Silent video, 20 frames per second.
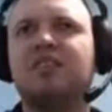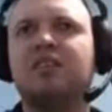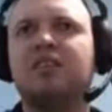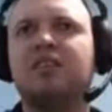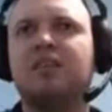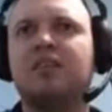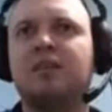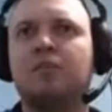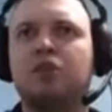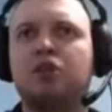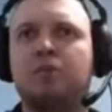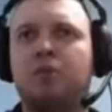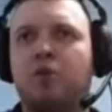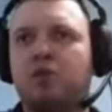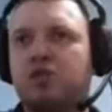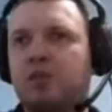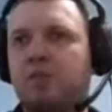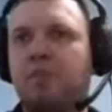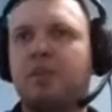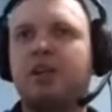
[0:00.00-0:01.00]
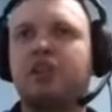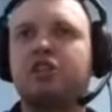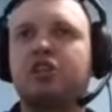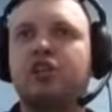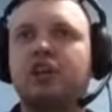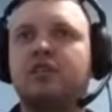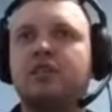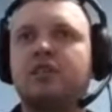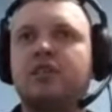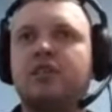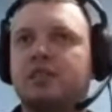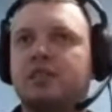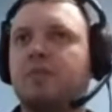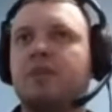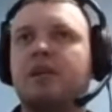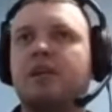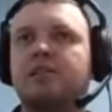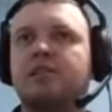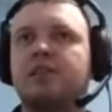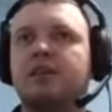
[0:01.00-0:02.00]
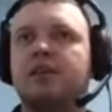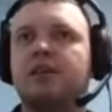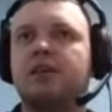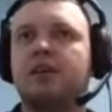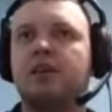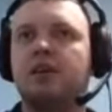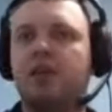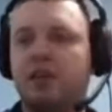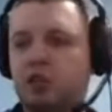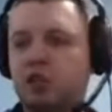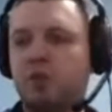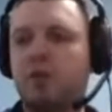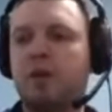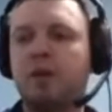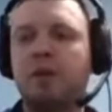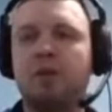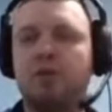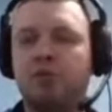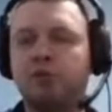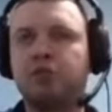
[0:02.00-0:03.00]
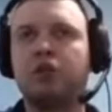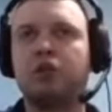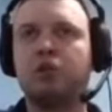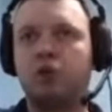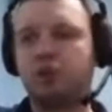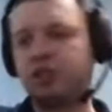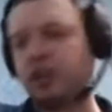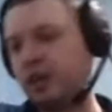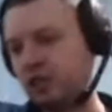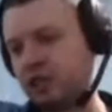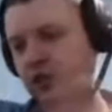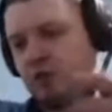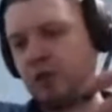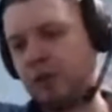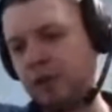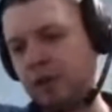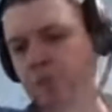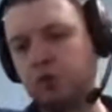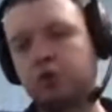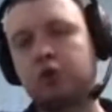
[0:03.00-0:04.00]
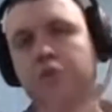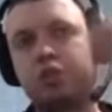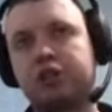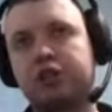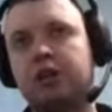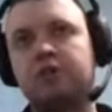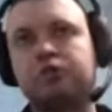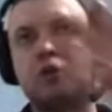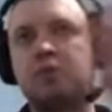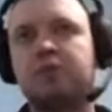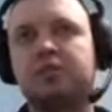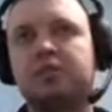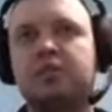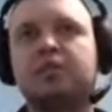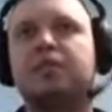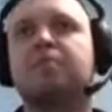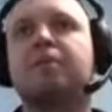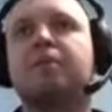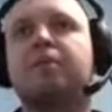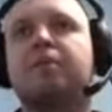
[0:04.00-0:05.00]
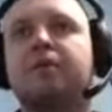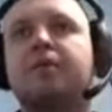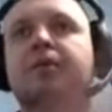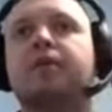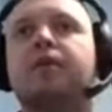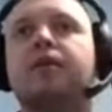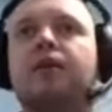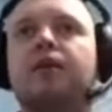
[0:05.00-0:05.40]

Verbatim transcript: Когда можно просто порешать, разобраться. Решу проблему, все, точка. Решу проблему, точка. Все, пиздец, нет проблемы.